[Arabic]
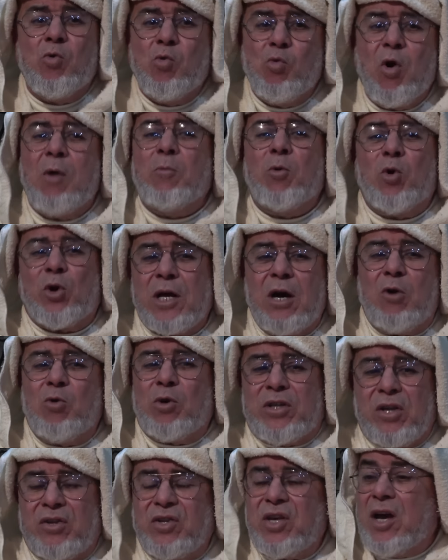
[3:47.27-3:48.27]

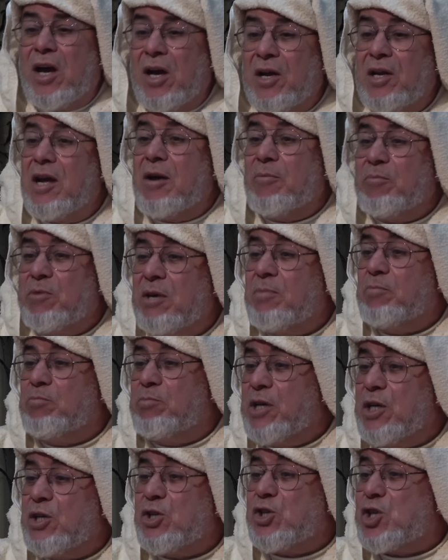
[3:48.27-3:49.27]
ومراوده احلامهم
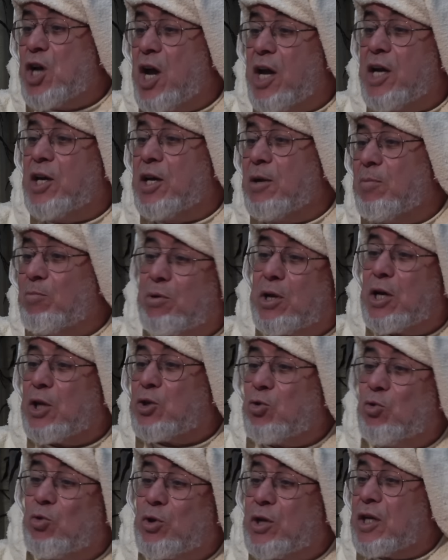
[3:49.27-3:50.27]
بانشاء
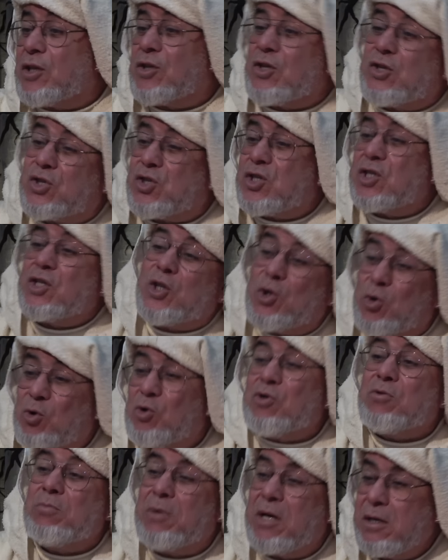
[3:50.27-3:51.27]
امبراطوريه الصين
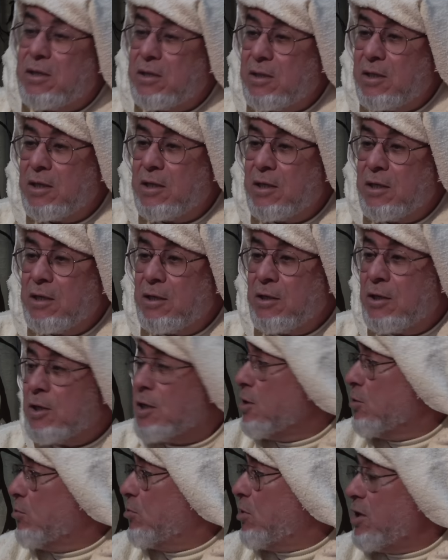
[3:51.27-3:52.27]
العظمى
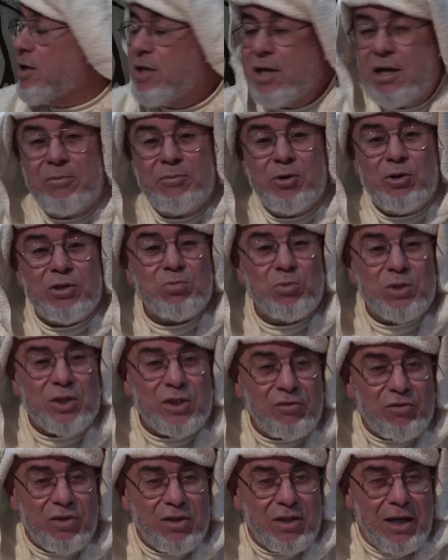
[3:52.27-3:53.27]
وحنا من وسمه
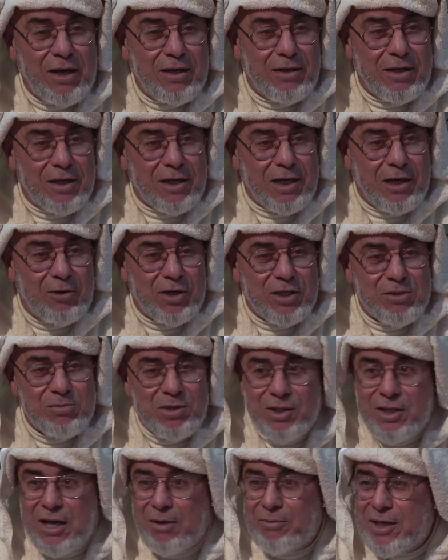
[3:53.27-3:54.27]
صفتنا حنا الخوارزميات
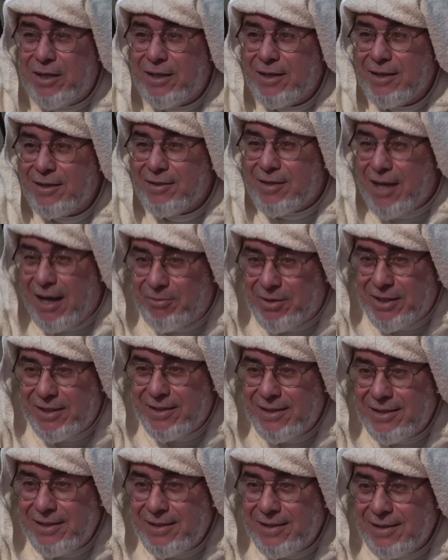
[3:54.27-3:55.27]
تعمل تعمل
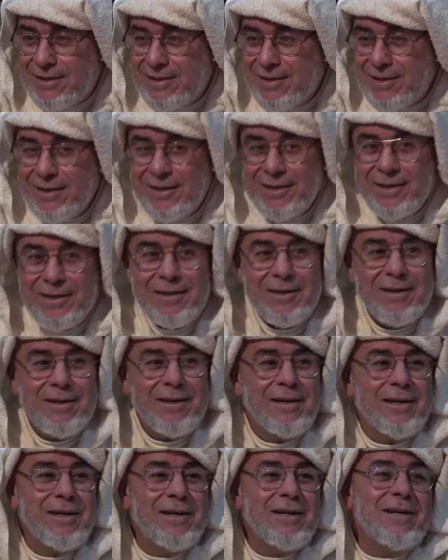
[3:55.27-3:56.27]

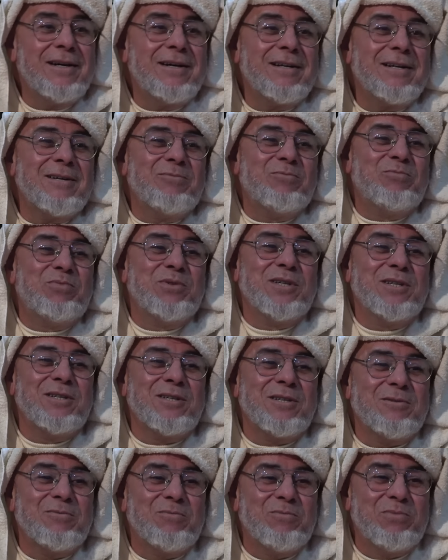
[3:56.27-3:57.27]
اه ربي
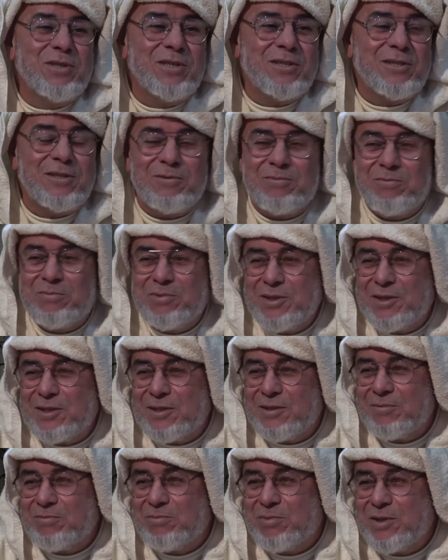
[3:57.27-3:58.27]
ربي ربي
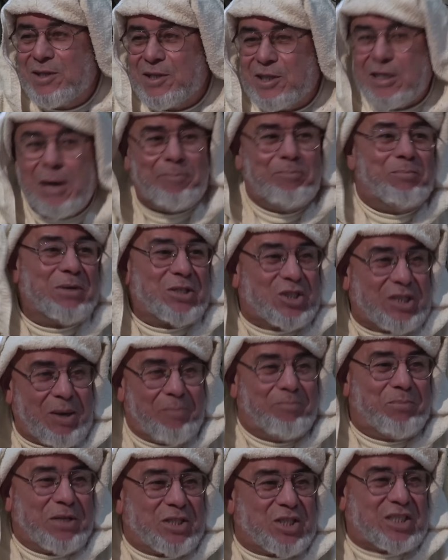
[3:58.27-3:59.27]
ربي كبس
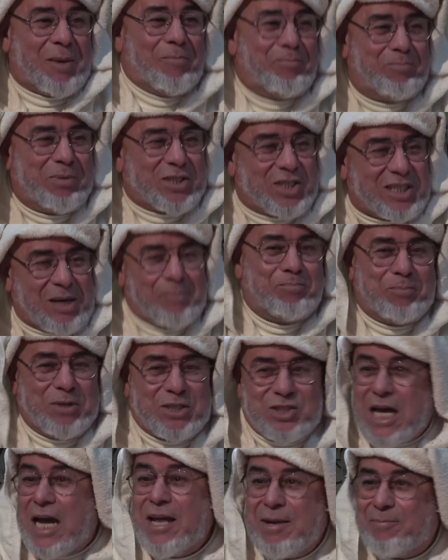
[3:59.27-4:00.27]
كبس كبس
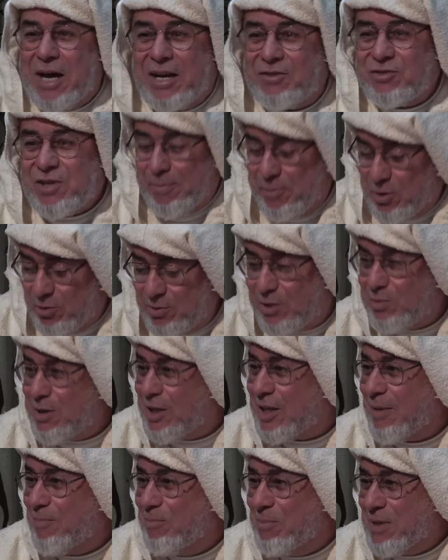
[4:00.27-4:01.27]
كبس انا ما اعرفش عمرو
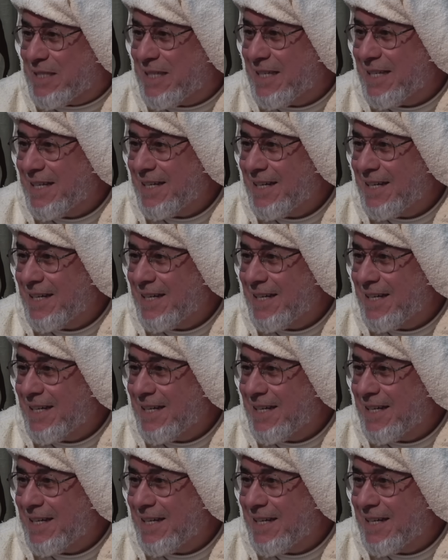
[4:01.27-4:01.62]
وصلت كبس